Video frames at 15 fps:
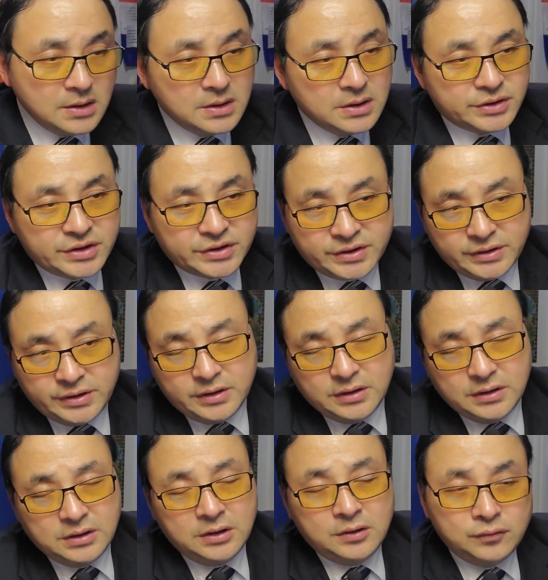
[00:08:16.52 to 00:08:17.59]
这是
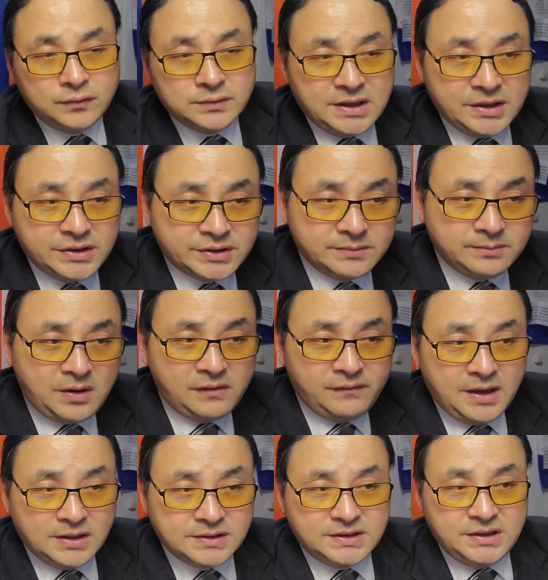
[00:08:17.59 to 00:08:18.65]
俄乌战争爆
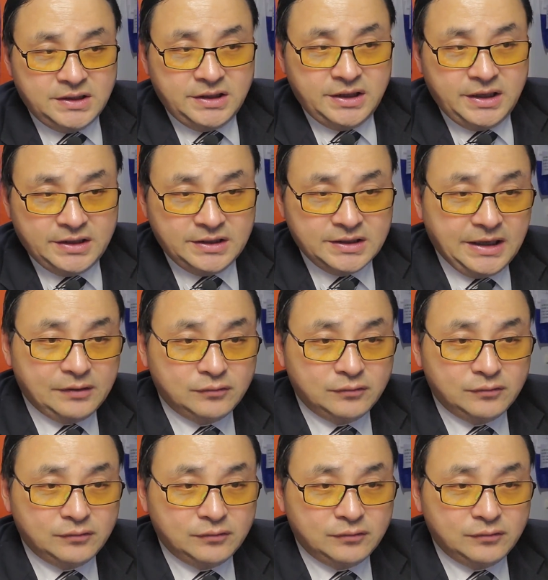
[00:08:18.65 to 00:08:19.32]
发近一年以来，